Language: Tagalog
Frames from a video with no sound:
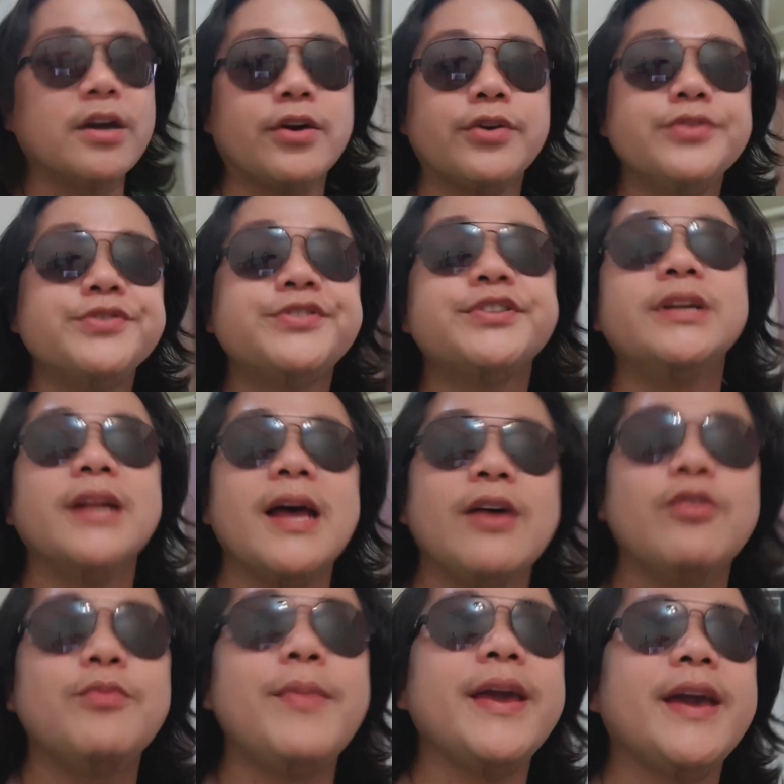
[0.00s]
Concern
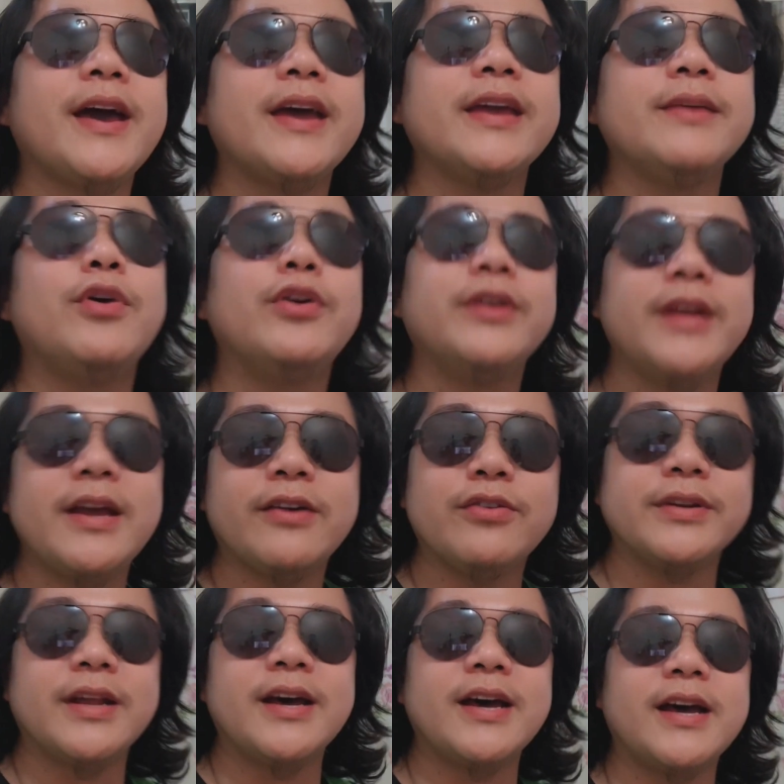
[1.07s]
na ako, bay, kay mo na
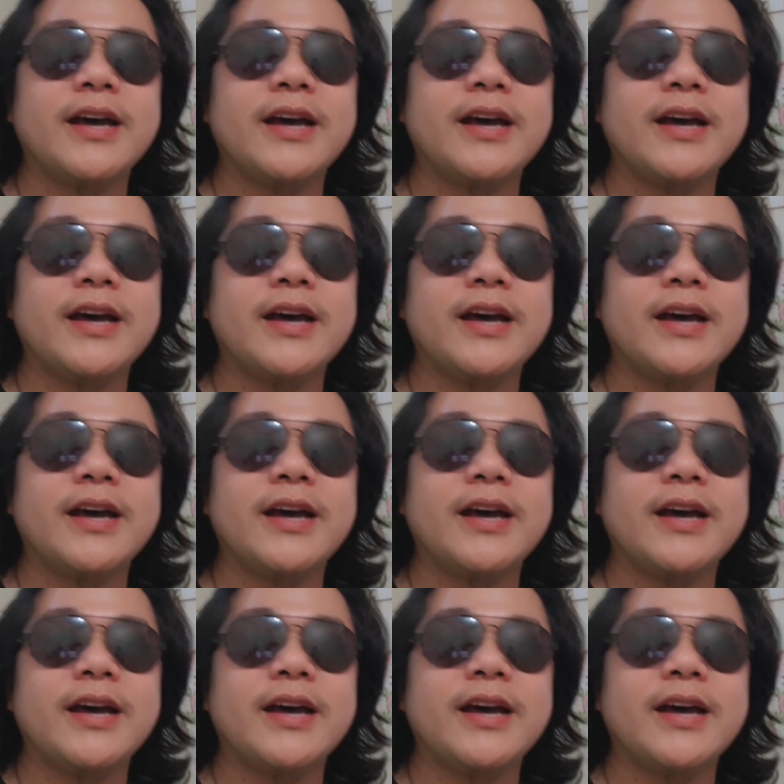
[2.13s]
akong na